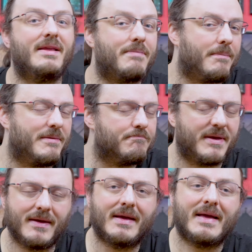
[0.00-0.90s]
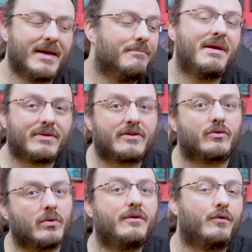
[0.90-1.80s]
et pas pimpé. Mais en
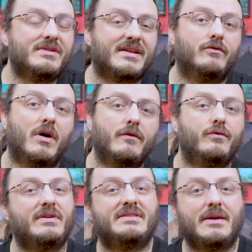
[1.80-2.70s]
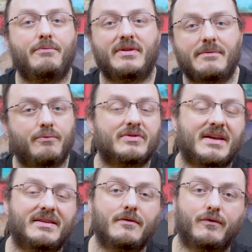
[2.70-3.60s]
attendant, il faut le savoir, vous risquez peut-être pour
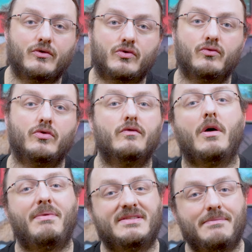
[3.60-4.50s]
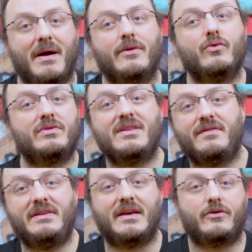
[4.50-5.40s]
certaines fonctions de devoir passer par un autre
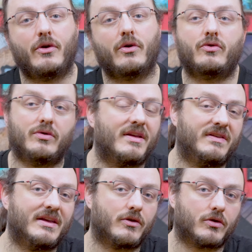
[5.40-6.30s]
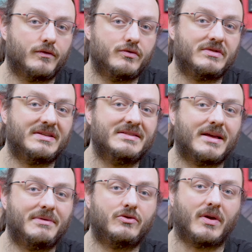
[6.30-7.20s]
navigateur que le navigateur que vous utilisez
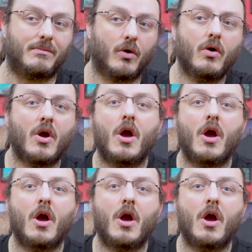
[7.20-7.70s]
habituellement